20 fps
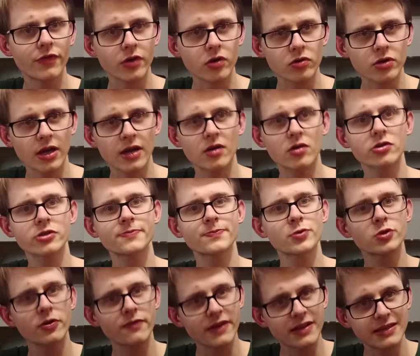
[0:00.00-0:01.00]
oferuje
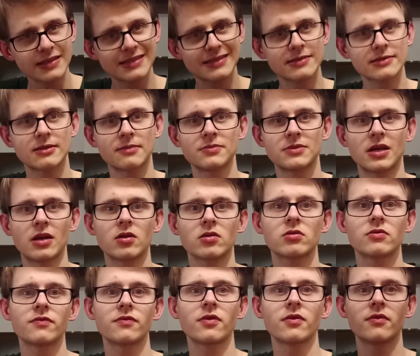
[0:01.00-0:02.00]
rozbudowany system
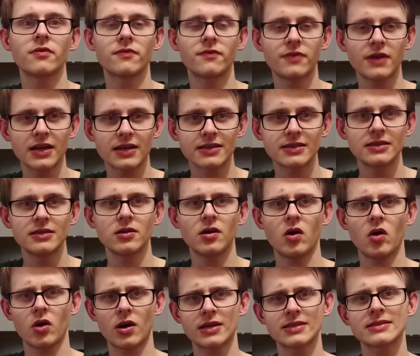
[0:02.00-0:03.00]
dialogów, walki
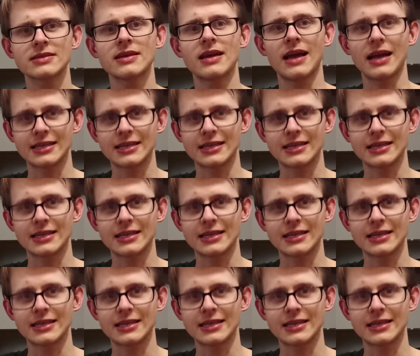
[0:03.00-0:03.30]
oraz